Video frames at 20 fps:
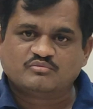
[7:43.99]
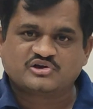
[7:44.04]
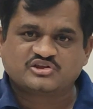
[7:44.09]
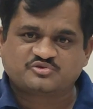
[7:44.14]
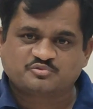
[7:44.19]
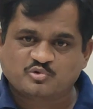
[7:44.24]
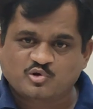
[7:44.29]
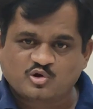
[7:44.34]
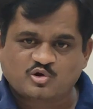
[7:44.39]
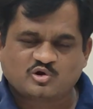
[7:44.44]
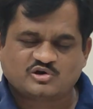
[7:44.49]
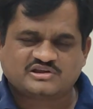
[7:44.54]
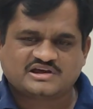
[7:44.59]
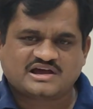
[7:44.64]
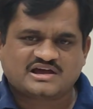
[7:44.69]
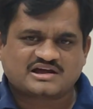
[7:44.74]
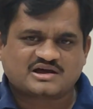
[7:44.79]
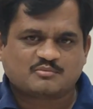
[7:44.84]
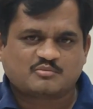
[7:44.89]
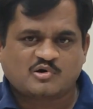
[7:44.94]
मजबूर हो
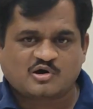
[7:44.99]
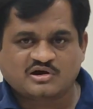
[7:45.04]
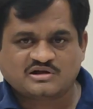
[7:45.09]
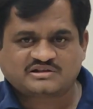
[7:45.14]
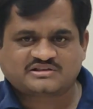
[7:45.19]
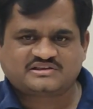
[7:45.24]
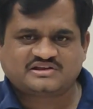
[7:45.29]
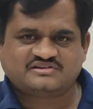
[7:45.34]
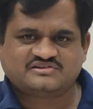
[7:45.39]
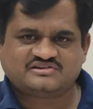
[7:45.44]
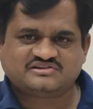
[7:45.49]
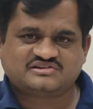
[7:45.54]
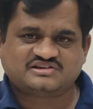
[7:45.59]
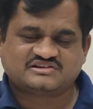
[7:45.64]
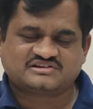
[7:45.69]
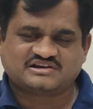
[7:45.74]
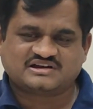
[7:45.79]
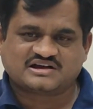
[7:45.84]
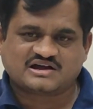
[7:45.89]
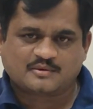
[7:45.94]
जाएगा बहुत तेज़ी
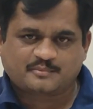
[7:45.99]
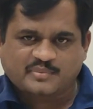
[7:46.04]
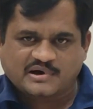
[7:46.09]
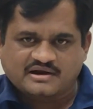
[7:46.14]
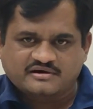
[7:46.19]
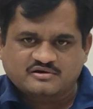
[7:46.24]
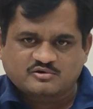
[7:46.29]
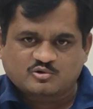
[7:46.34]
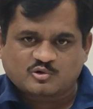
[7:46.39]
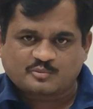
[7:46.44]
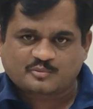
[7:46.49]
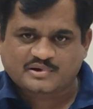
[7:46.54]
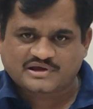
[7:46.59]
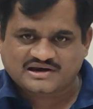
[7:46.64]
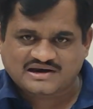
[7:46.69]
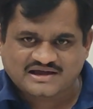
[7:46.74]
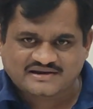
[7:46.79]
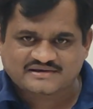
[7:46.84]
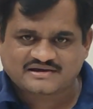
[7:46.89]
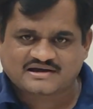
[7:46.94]
से चलेगा पानी को
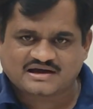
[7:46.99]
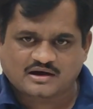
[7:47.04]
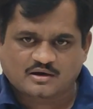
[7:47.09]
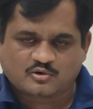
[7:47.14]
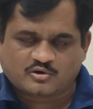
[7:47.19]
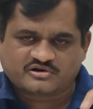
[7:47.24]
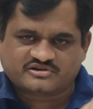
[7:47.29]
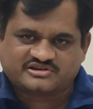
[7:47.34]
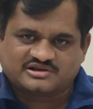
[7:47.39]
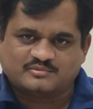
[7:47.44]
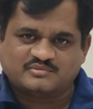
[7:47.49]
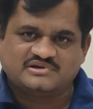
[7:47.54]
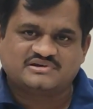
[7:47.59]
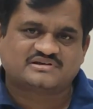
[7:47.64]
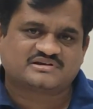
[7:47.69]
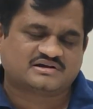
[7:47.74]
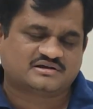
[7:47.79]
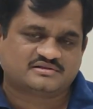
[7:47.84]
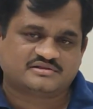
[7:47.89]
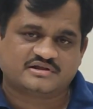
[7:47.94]
फैला देगा और ज़मीन
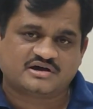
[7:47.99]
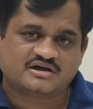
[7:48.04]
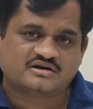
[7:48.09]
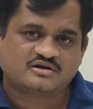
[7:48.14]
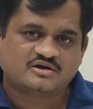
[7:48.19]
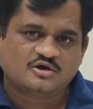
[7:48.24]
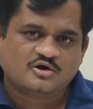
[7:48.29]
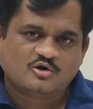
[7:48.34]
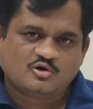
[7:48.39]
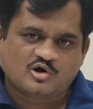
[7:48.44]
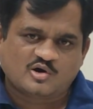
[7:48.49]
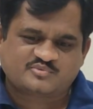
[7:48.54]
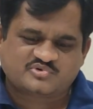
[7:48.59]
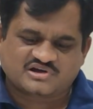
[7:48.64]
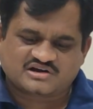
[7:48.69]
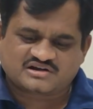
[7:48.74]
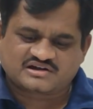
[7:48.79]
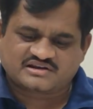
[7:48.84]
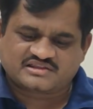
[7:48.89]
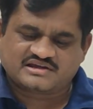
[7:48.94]
के अंदर
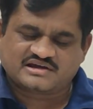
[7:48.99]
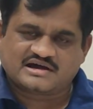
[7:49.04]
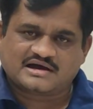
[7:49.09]
ऑब्जर्व कर